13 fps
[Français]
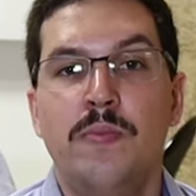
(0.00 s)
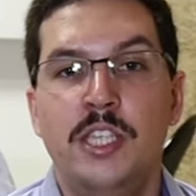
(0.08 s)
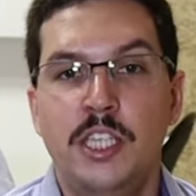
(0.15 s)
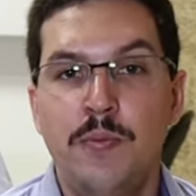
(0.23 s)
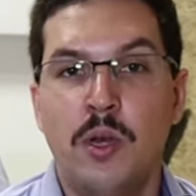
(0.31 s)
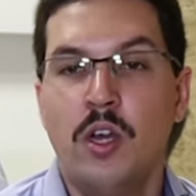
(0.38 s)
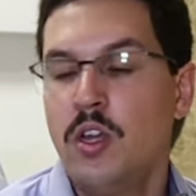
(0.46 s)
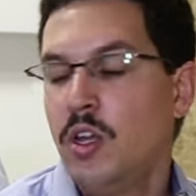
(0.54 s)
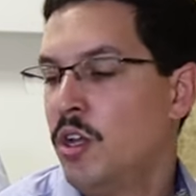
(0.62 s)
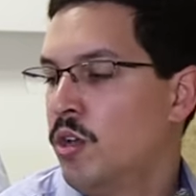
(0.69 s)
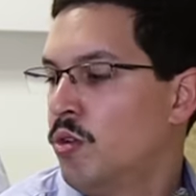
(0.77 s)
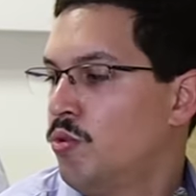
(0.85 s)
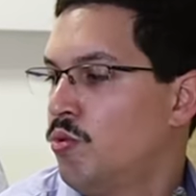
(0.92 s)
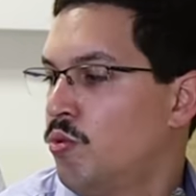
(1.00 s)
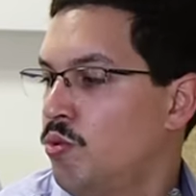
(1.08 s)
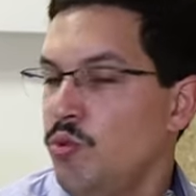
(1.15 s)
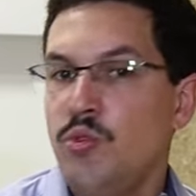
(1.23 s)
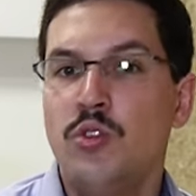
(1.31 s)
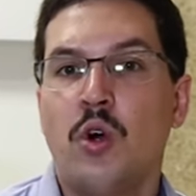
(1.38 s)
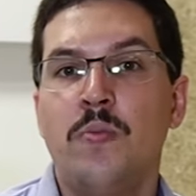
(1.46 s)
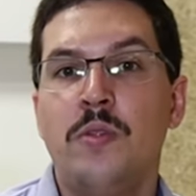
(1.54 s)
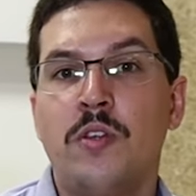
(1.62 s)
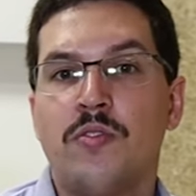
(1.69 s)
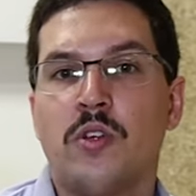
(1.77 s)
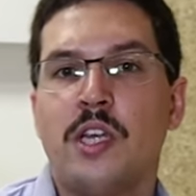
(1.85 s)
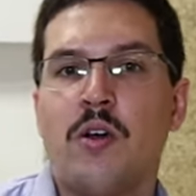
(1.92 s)
minimes, dont une en
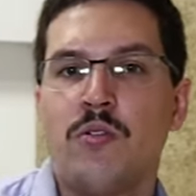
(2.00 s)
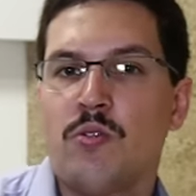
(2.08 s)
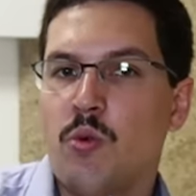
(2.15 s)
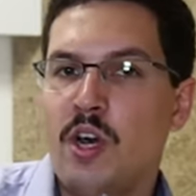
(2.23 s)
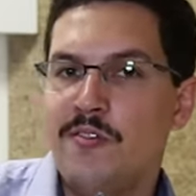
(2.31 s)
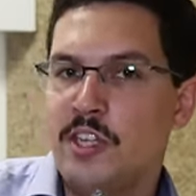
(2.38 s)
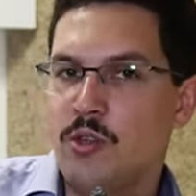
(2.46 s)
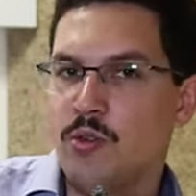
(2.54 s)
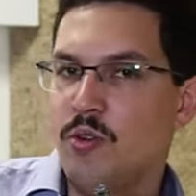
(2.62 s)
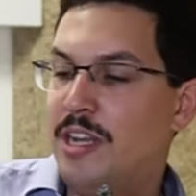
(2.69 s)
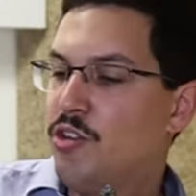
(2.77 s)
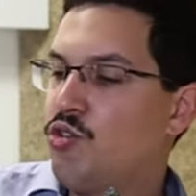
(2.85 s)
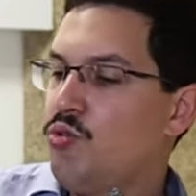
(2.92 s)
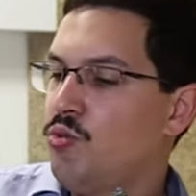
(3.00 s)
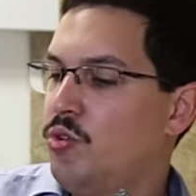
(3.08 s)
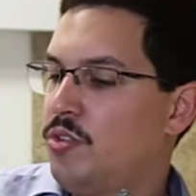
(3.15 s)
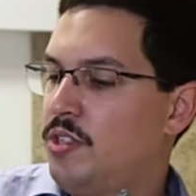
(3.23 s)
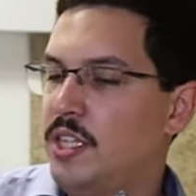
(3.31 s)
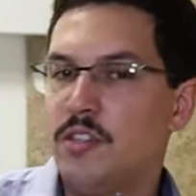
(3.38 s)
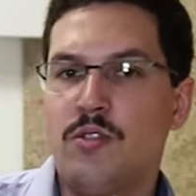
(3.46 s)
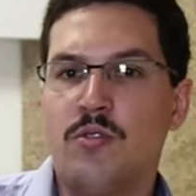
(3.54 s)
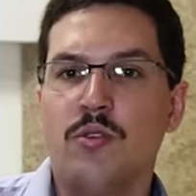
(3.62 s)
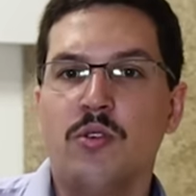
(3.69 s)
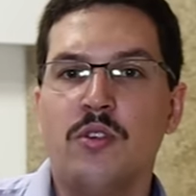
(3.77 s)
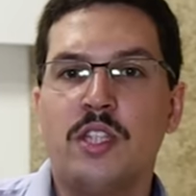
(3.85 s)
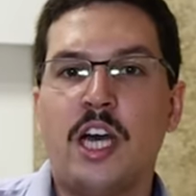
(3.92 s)
1943 avec l'ajout de cette
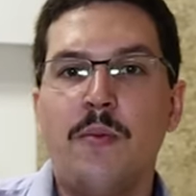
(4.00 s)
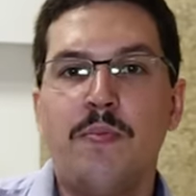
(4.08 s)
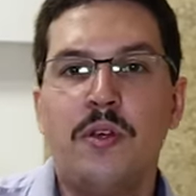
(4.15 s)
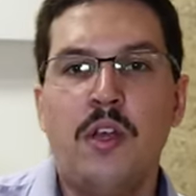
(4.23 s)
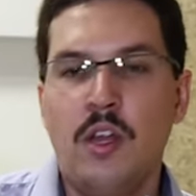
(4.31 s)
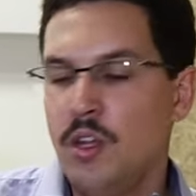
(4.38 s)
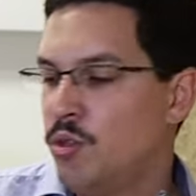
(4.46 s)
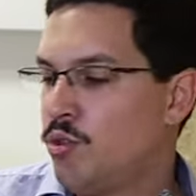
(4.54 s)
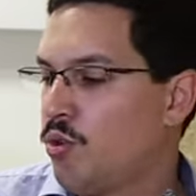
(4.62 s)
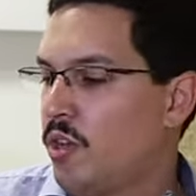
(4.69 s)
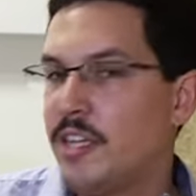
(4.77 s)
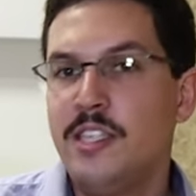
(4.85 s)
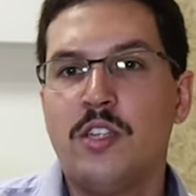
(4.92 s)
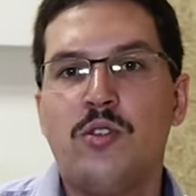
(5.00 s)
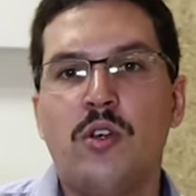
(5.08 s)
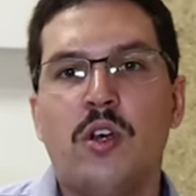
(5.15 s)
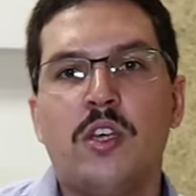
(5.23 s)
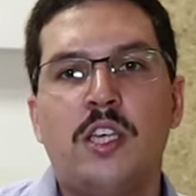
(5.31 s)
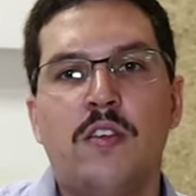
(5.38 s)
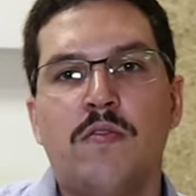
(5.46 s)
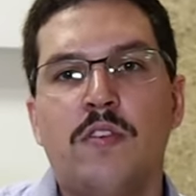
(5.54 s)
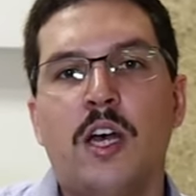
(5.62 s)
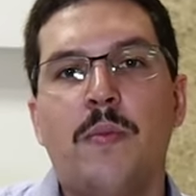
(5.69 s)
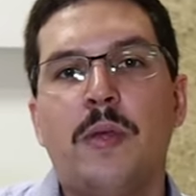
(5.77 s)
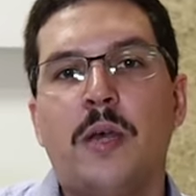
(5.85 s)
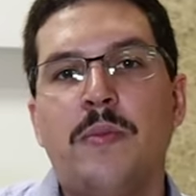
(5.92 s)
trappe sur le radiateur qui
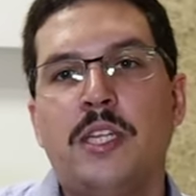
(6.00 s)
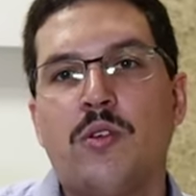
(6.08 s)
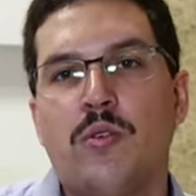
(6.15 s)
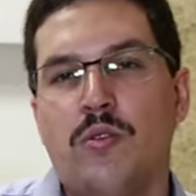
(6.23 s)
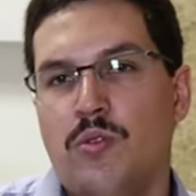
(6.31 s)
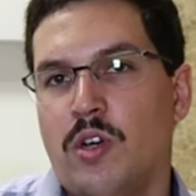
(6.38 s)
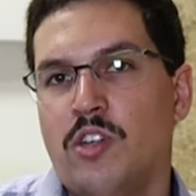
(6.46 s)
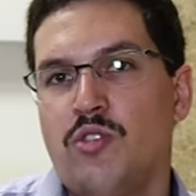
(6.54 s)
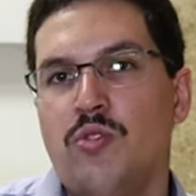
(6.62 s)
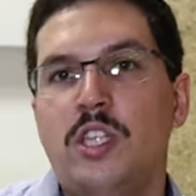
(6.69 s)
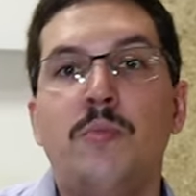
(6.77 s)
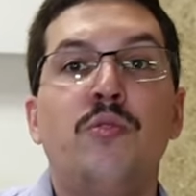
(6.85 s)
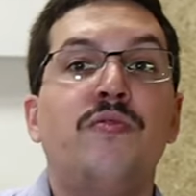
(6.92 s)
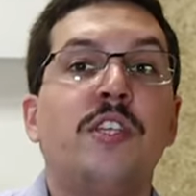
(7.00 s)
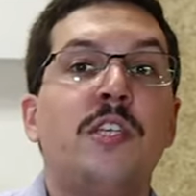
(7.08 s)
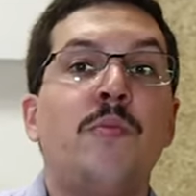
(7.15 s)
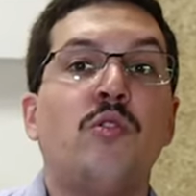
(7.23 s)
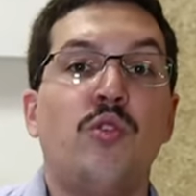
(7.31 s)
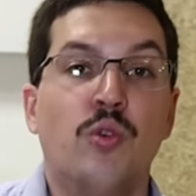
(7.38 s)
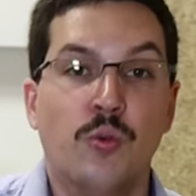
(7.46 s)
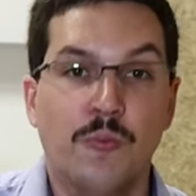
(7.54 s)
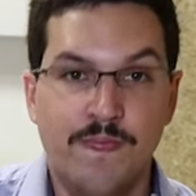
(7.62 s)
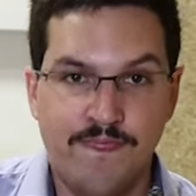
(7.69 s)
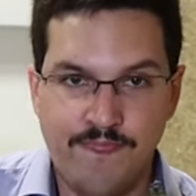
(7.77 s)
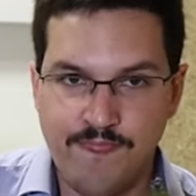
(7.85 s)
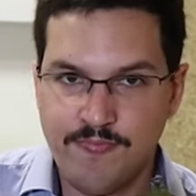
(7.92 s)
va permettre de rajouter plus facilement de l'eau.
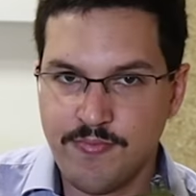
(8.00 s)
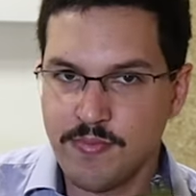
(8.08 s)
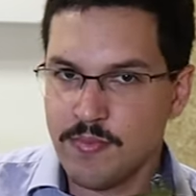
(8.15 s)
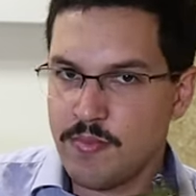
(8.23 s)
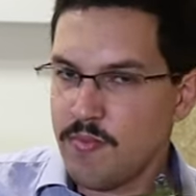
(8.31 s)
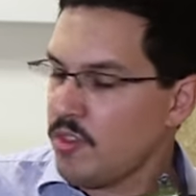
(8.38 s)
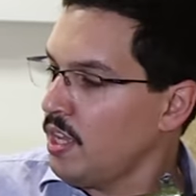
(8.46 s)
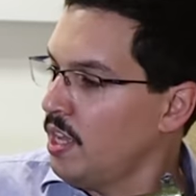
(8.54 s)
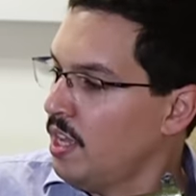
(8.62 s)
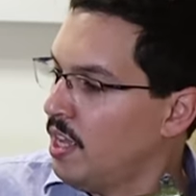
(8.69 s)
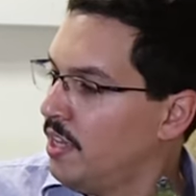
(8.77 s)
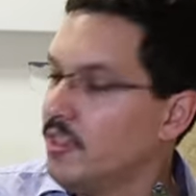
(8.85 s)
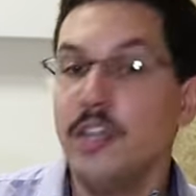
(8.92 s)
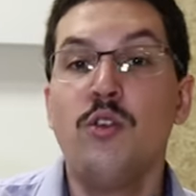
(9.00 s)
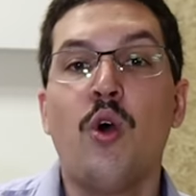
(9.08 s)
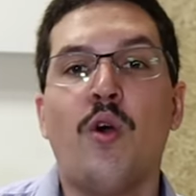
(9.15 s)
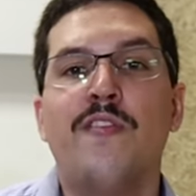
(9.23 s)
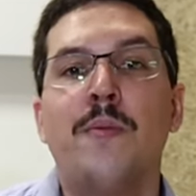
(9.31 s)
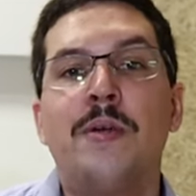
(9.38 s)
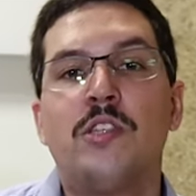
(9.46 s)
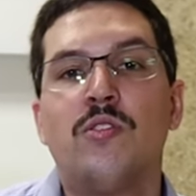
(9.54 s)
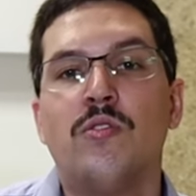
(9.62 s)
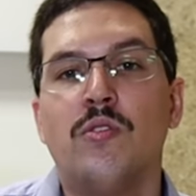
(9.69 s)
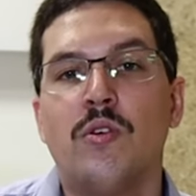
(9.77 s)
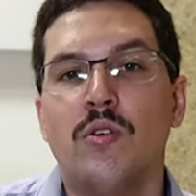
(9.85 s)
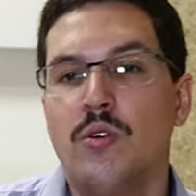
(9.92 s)
D'ailleurs, on va
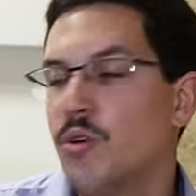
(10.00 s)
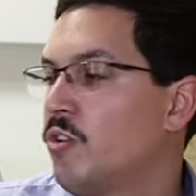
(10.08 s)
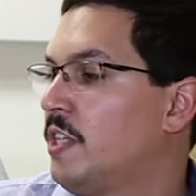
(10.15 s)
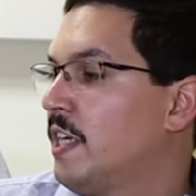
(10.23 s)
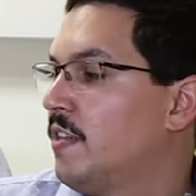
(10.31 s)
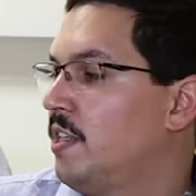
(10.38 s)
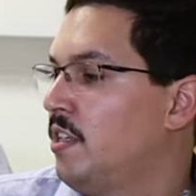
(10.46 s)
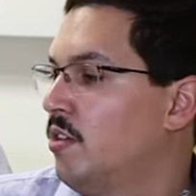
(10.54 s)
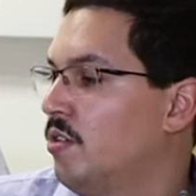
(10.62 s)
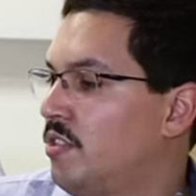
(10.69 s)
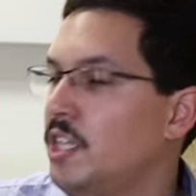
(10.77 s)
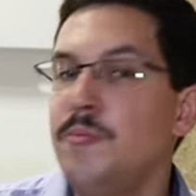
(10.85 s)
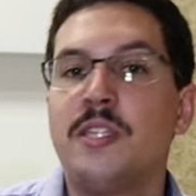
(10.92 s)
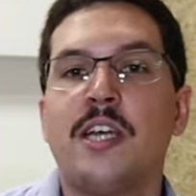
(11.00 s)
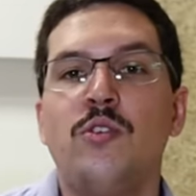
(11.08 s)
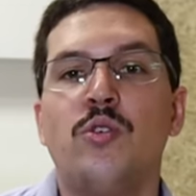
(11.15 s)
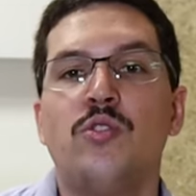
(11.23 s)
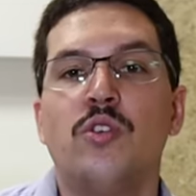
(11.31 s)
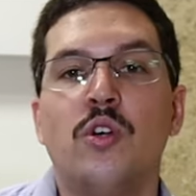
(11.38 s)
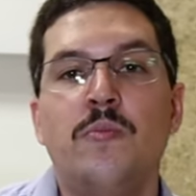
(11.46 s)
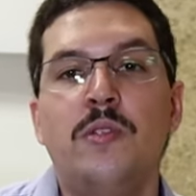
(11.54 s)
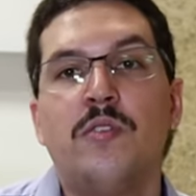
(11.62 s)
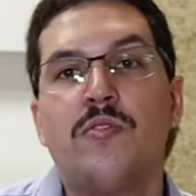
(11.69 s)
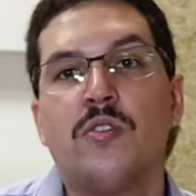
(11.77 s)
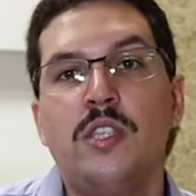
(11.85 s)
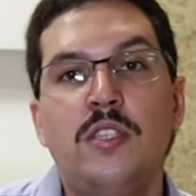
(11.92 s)
maintenant regarder cette mitrailleuse
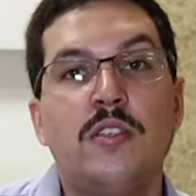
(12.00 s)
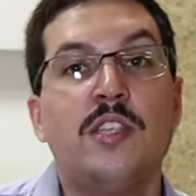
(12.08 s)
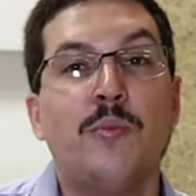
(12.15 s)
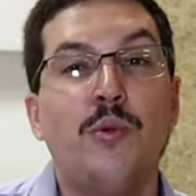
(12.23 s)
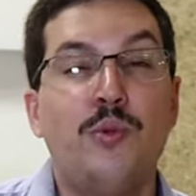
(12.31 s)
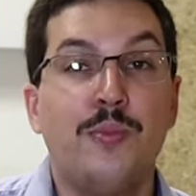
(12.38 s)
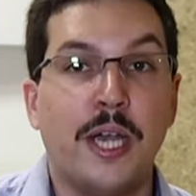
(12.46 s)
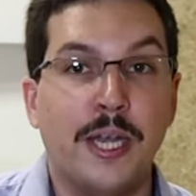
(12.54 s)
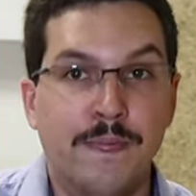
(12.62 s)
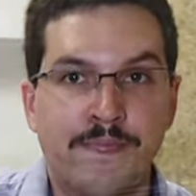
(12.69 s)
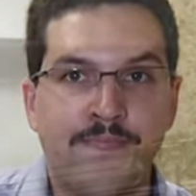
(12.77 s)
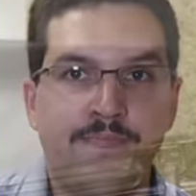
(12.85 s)
1910 d'un peu plus près.